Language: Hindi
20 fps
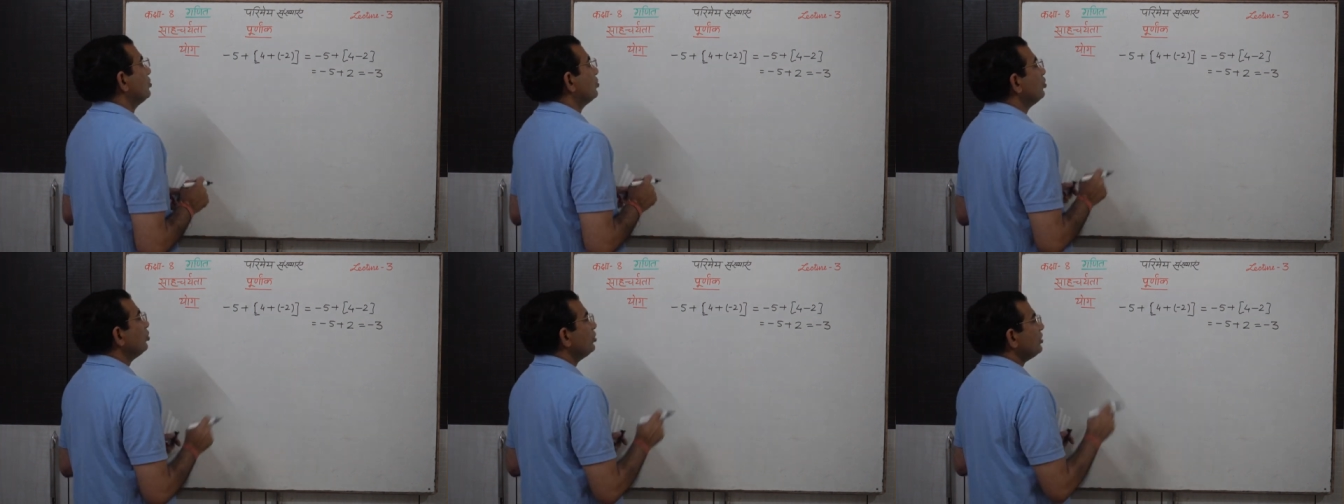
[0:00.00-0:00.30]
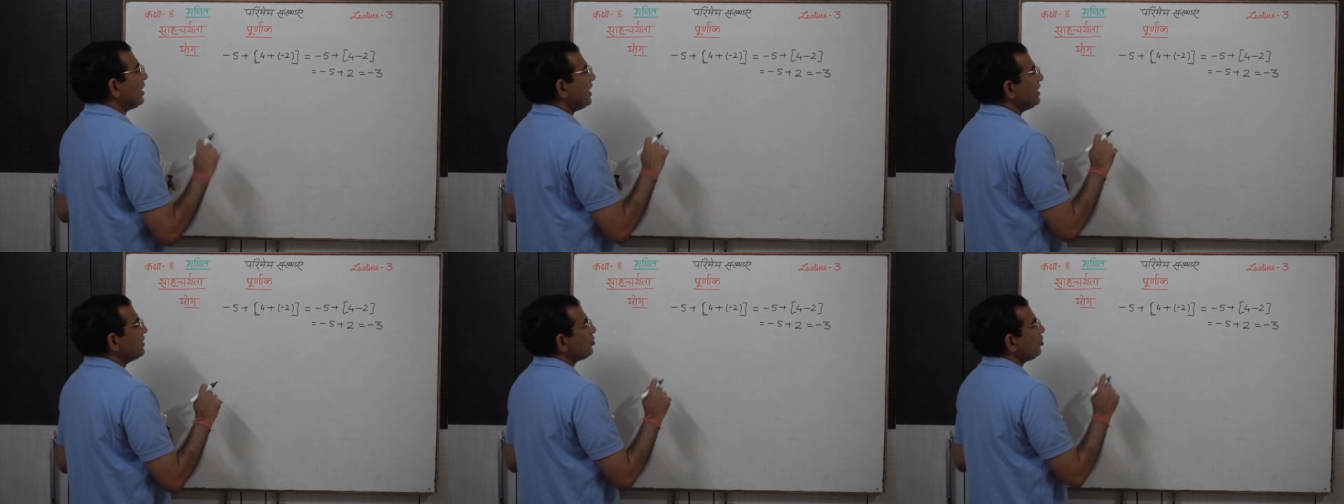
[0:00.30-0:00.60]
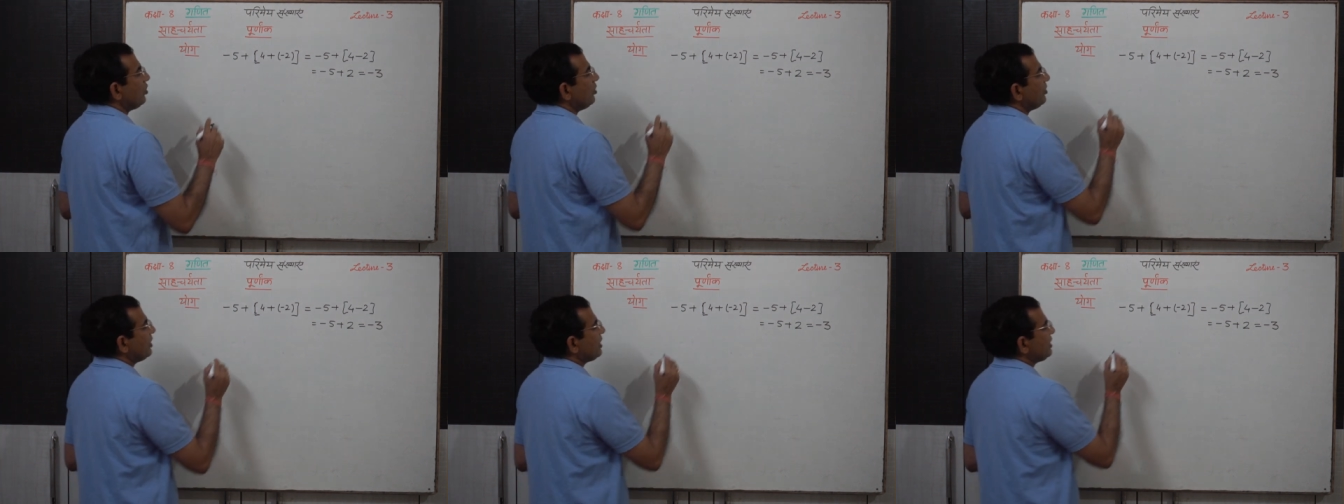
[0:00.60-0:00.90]
दूसरा
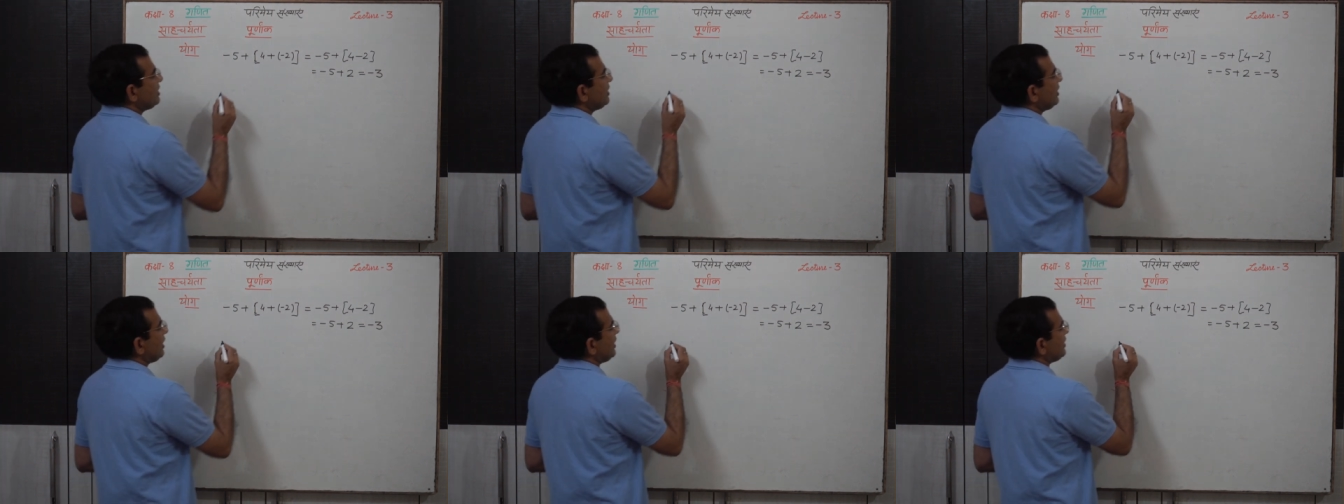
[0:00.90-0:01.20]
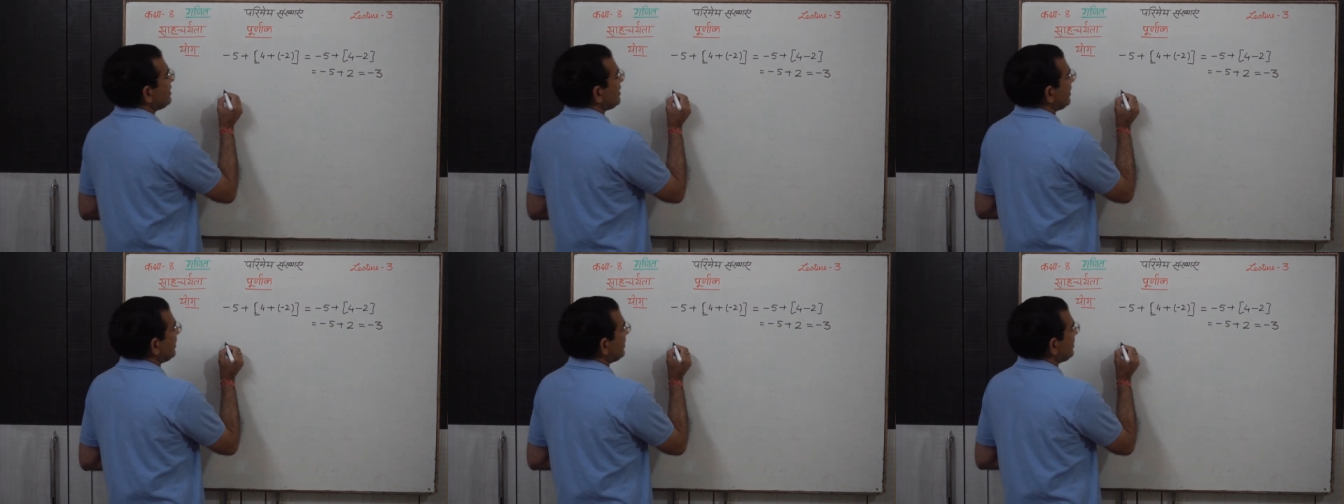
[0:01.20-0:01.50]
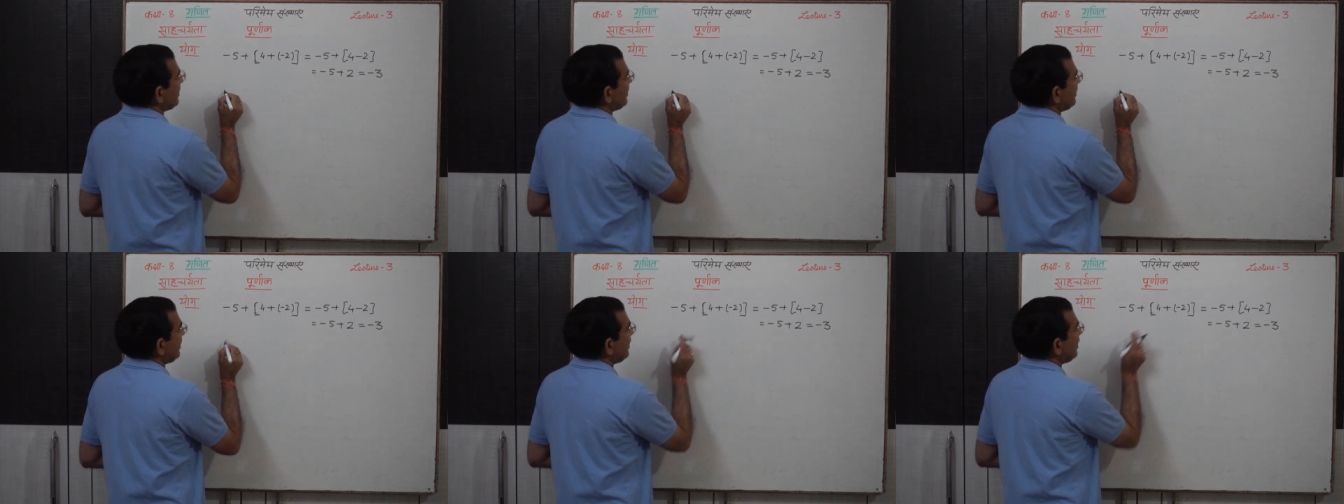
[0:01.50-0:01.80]
इसको हम किसी तरह से कर
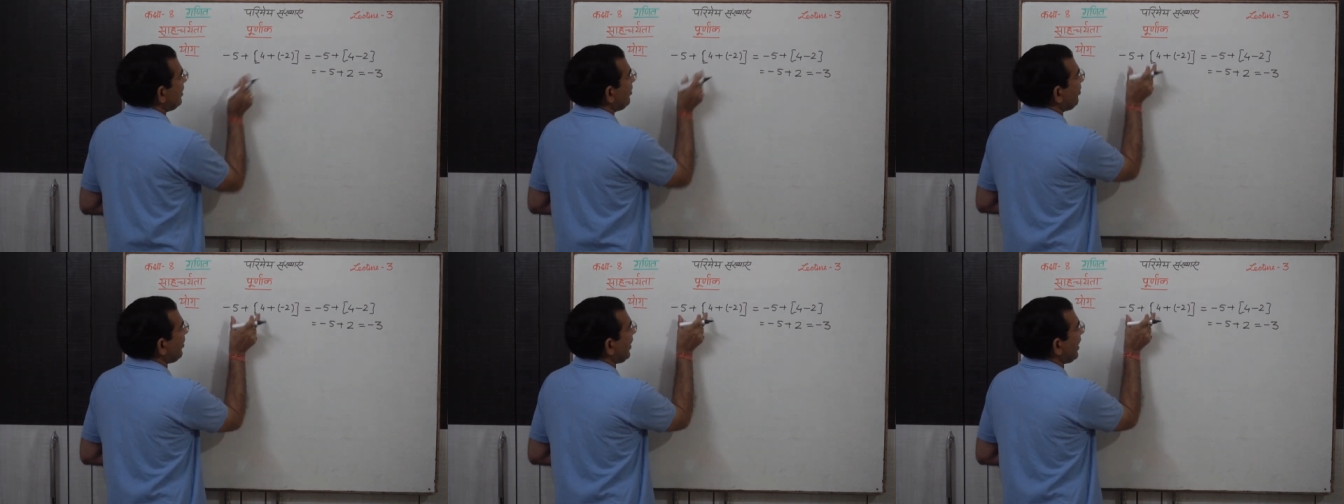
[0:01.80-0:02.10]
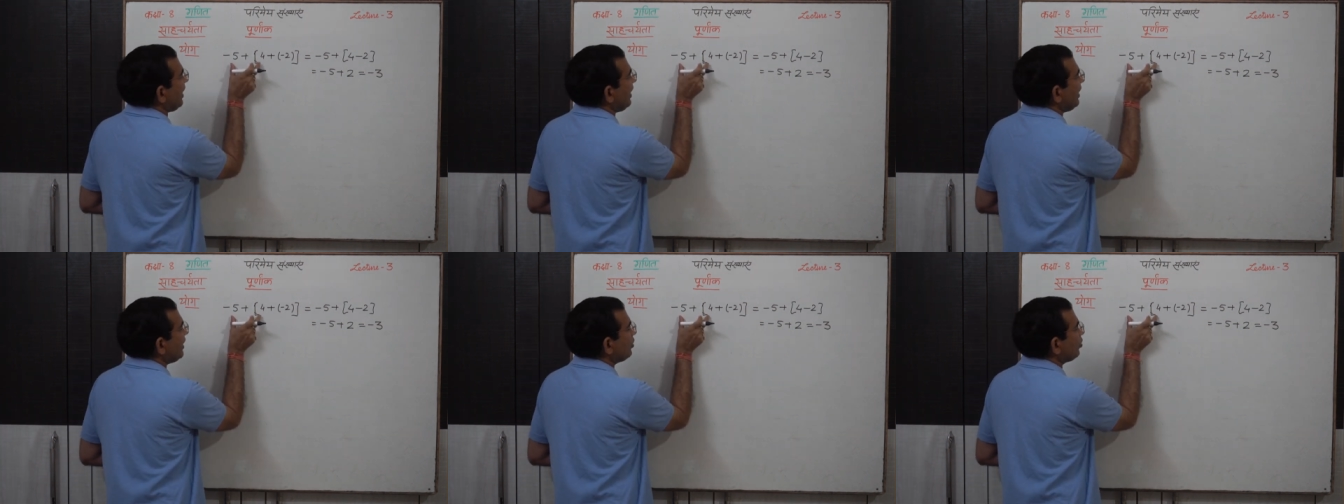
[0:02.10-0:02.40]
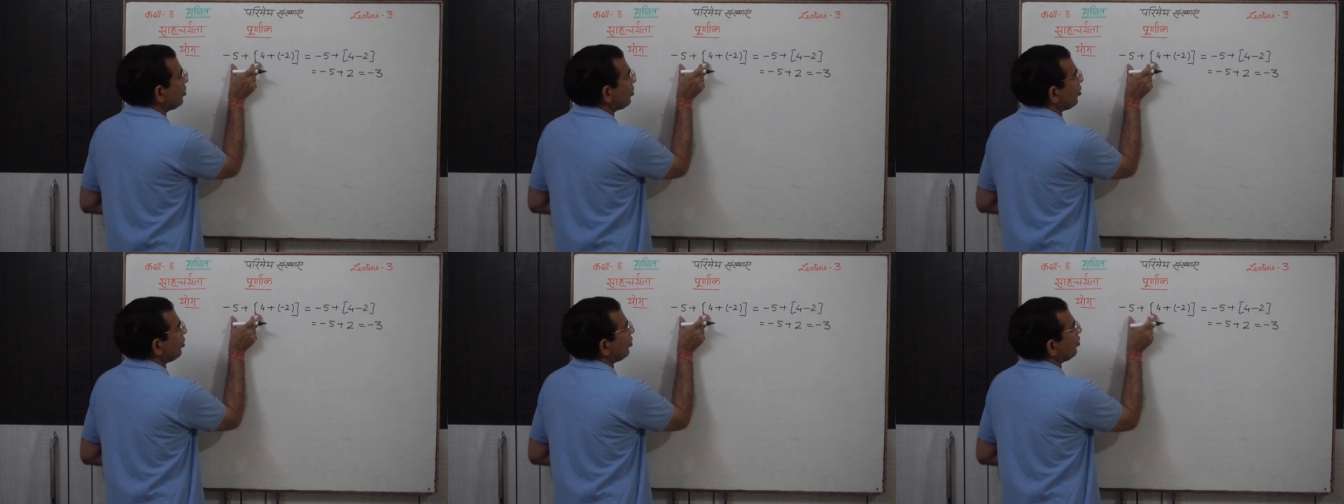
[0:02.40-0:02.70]
सकते हैं कि पहले
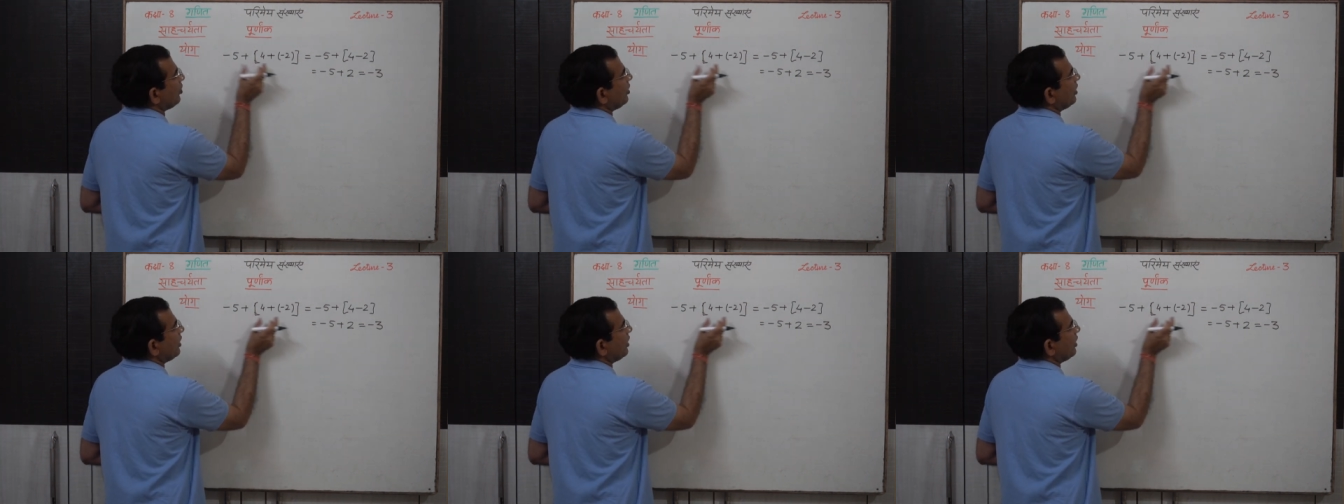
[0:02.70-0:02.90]
दो को